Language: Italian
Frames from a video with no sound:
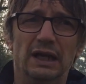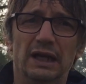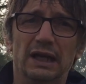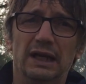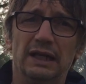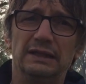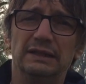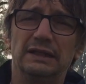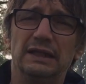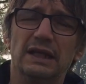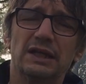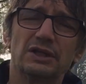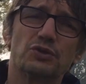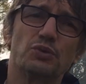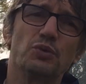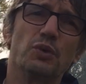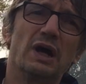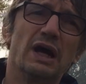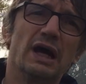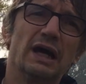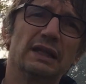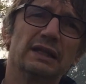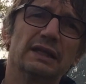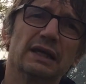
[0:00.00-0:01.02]
eh, della
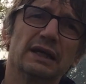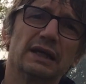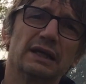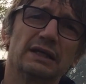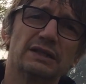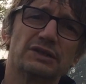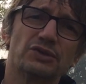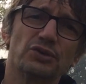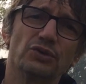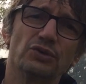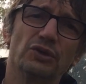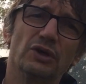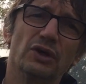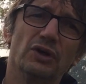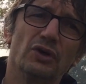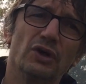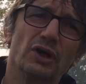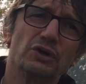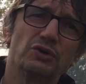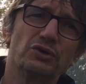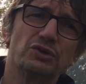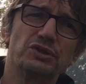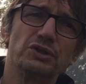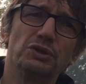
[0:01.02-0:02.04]
squadra che
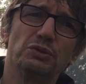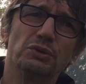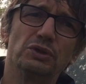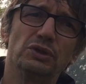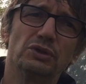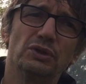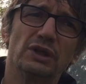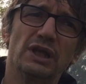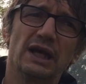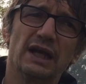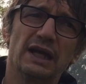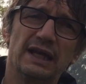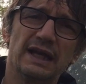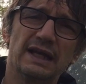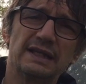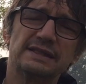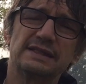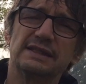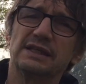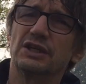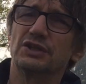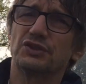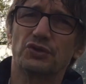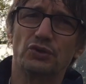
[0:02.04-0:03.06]
sono costituito da
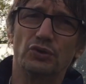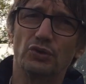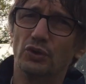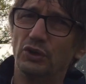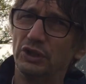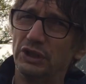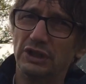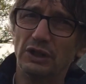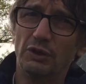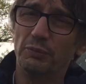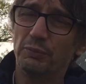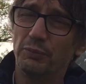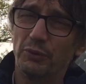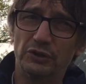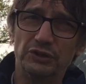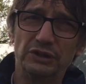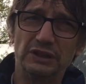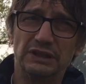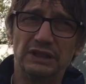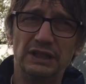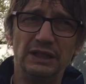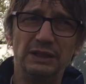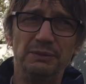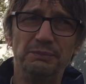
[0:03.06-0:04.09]
ragazzi che sono lì da un po'
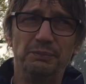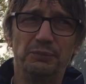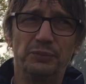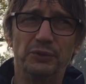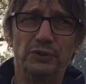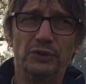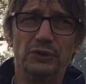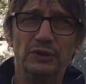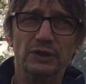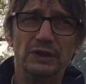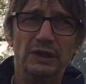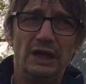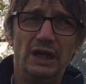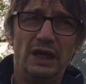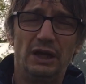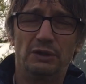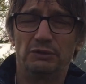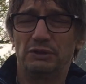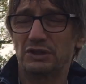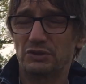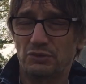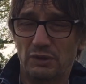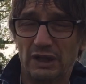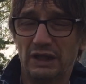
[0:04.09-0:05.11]
di tempo,
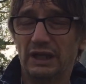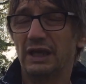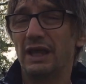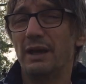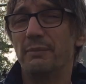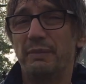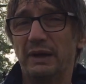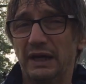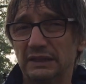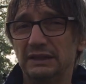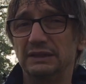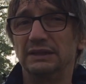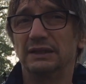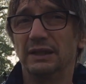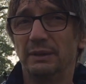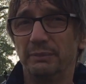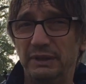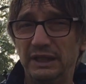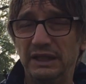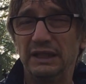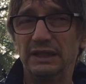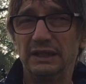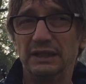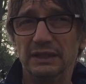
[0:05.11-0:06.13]
una squadra che è
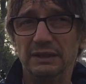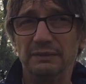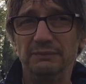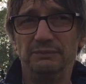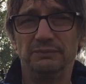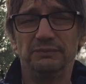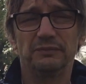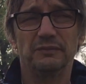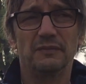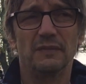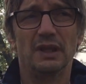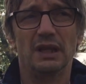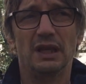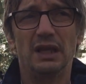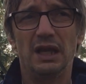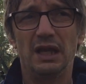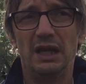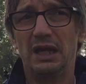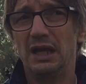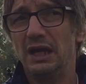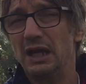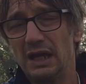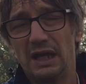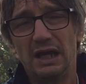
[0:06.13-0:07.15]
partita bene,
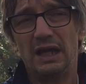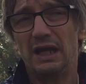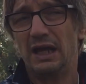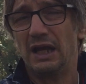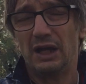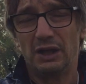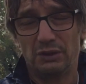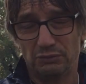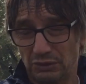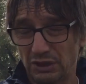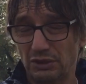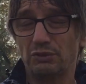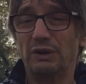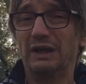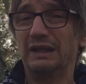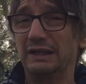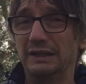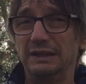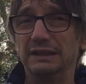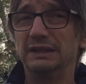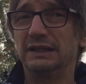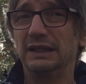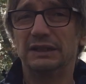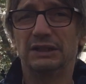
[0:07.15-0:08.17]
eh, una
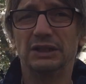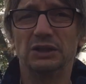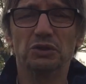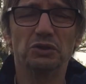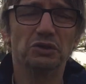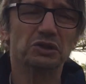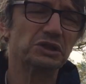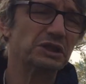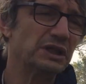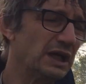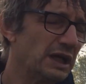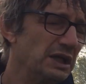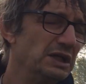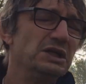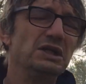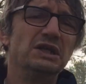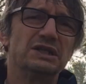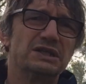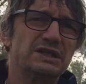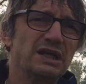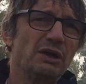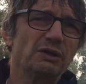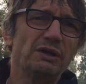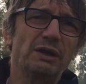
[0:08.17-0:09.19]
squadra di categoria.
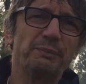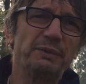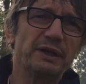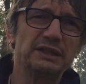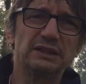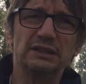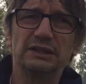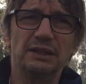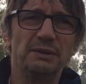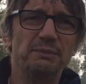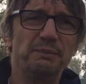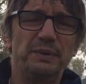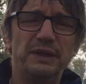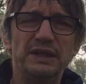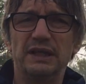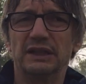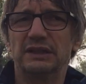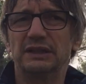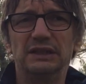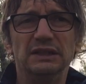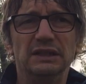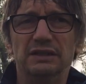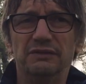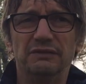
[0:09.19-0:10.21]
Sarà una partita
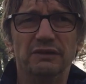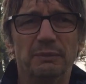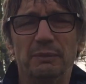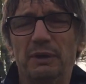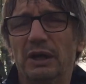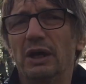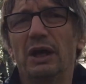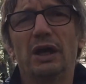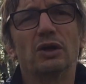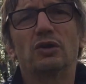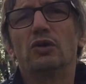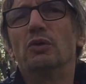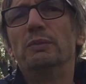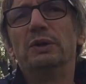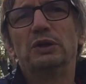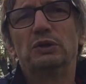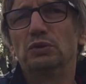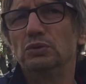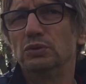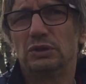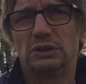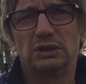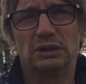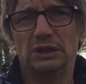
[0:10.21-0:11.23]
impegnativa, ma
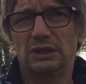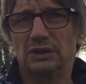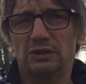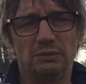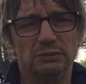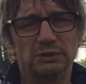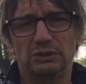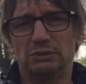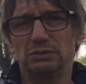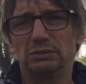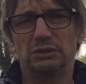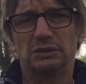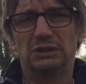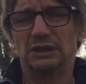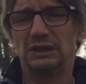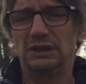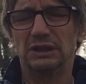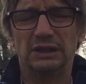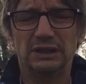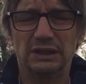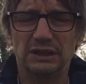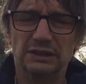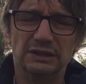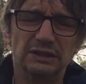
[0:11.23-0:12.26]
come tutte, come
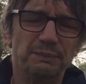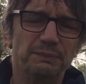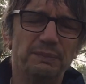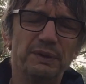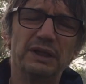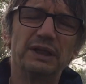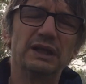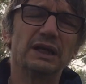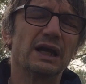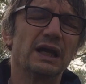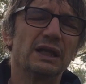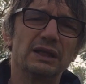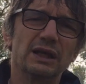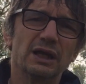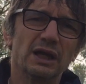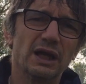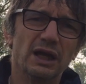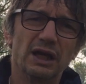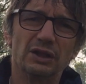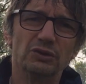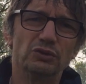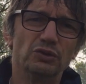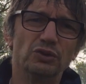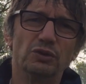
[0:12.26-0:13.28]
tutte, dipenderà
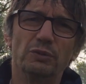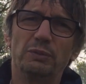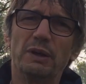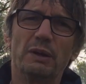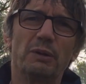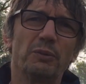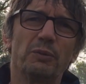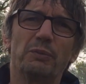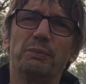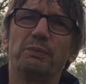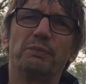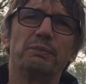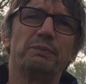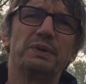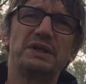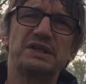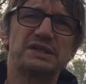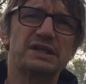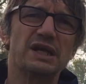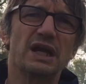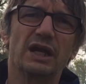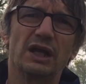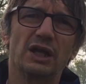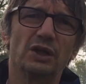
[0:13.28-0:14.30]
da noi dobbiamo
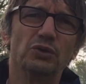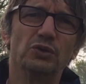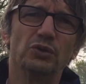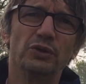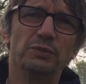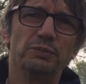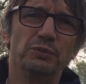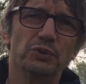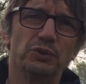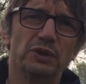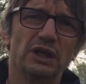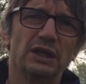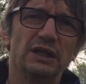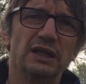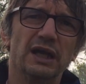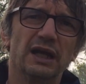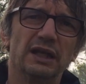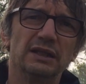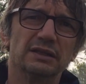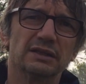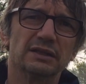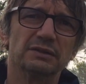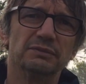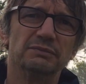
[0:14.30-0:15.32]
pensare a noi più che agli
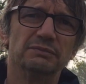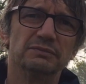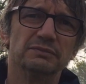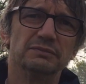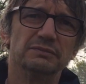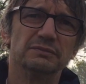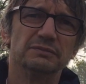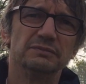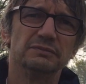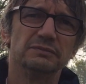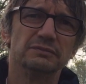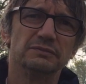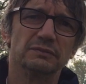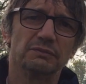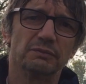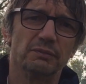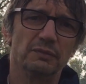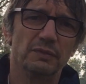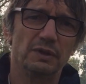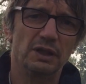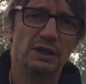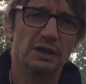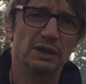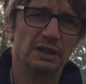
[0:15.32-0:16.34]
altri. Grazie, in
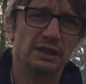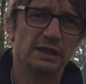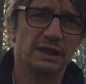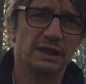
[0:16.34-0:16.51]
bocca al lupo.